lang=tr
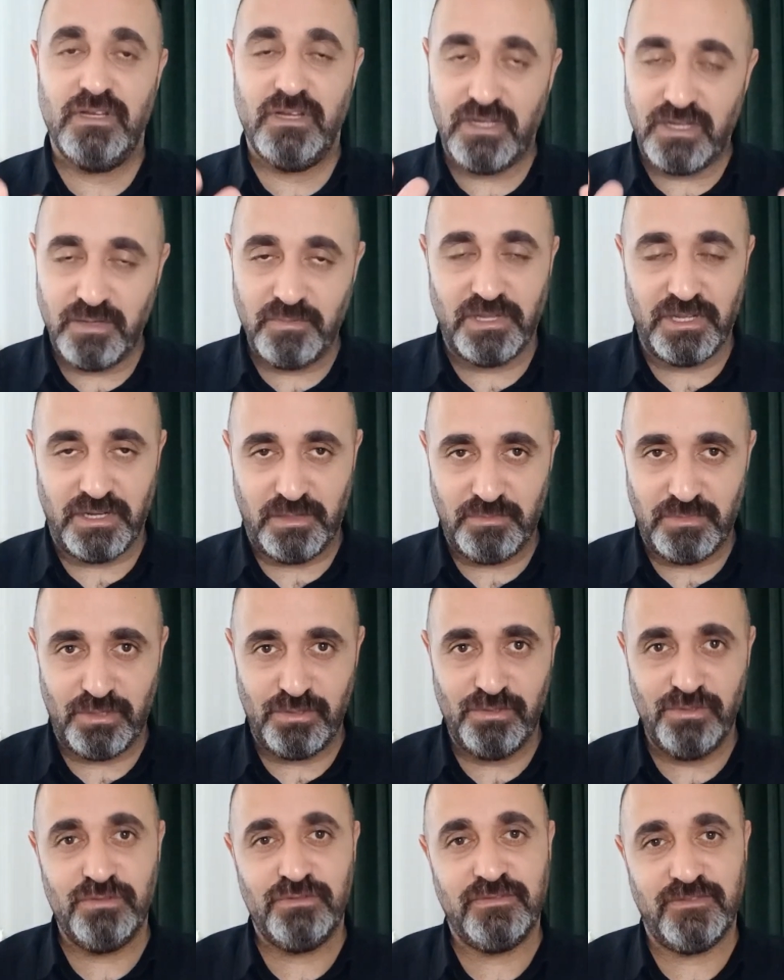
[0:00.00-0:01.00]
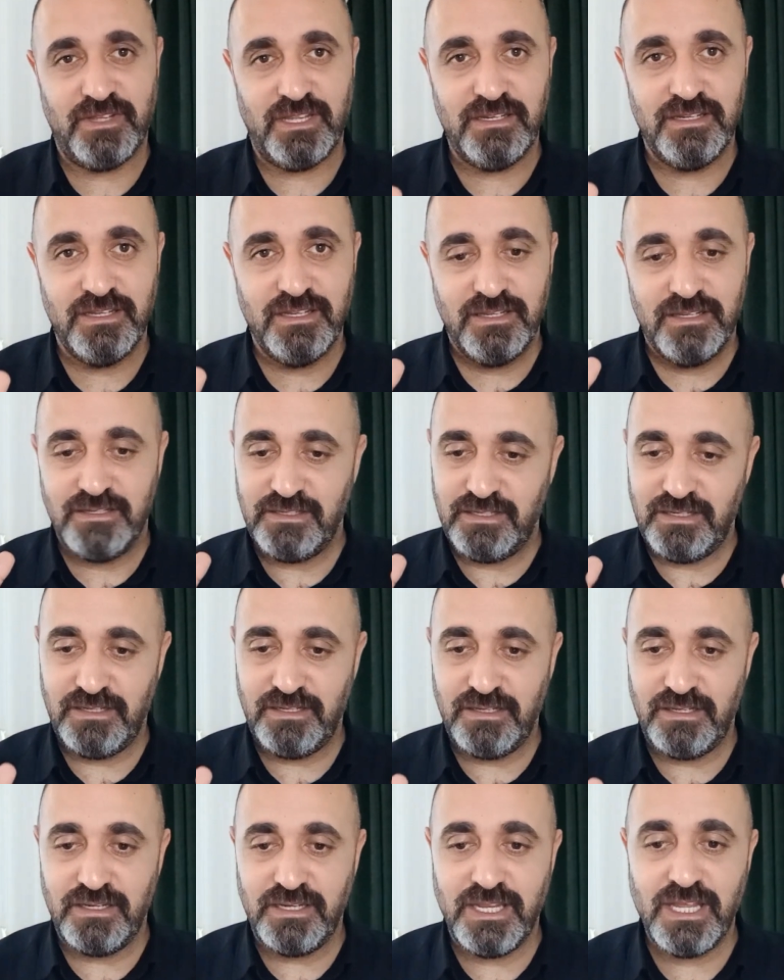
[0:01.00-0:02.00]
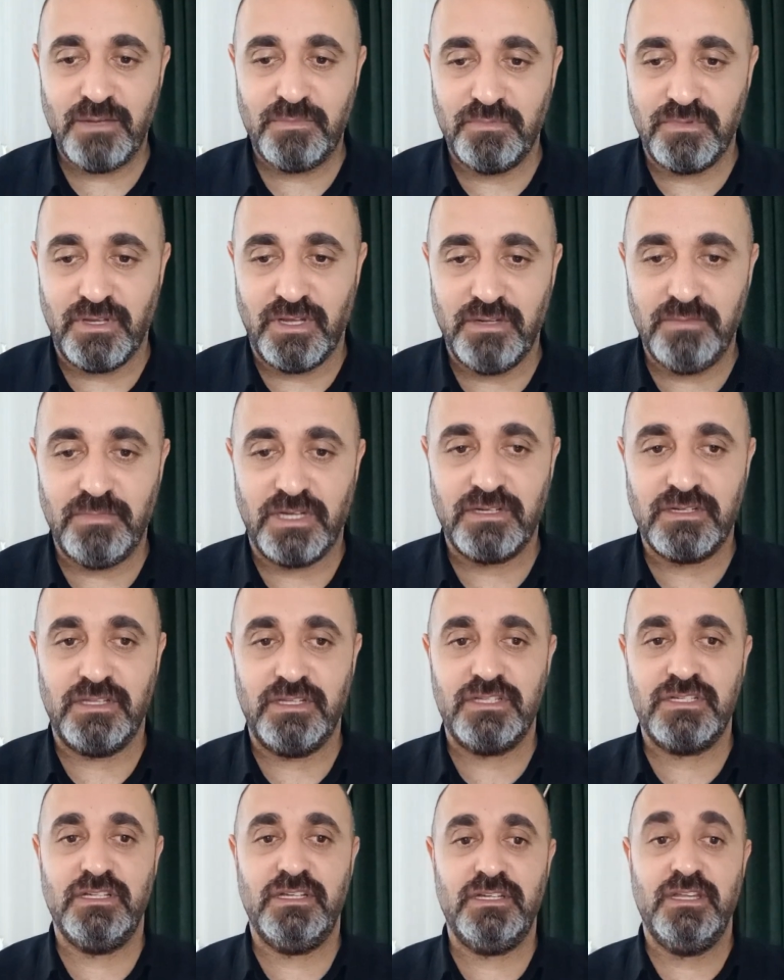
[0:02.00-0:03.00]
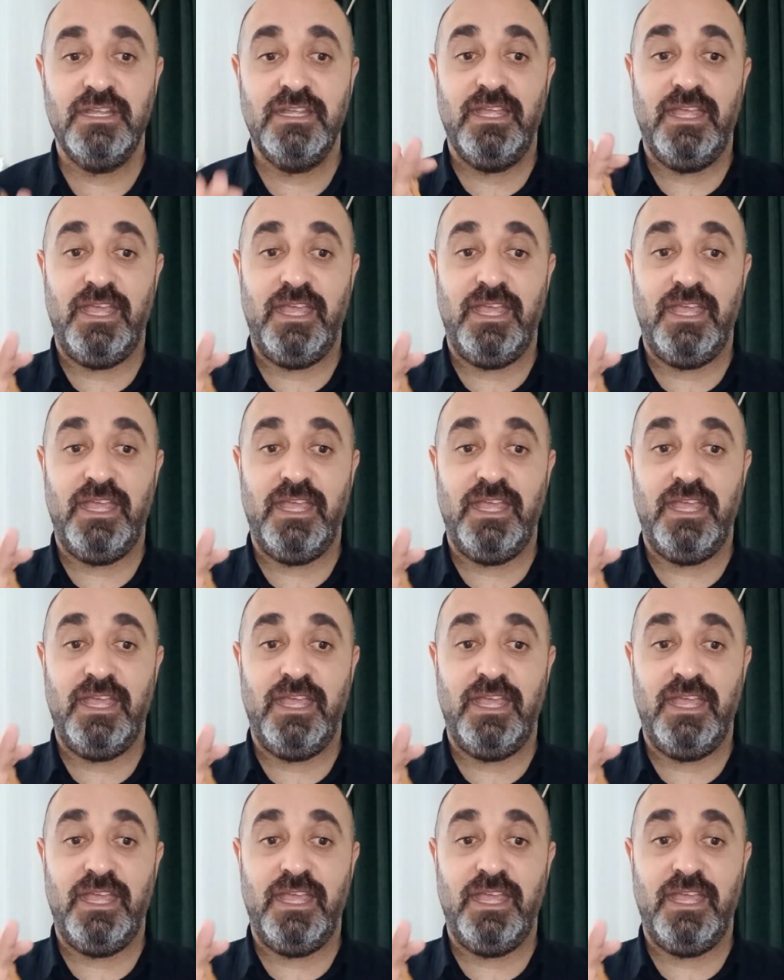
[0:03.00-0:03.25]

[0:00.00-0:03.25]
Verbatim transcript: Aman aman lütfen e, ne yapmayalım arkadaşlar?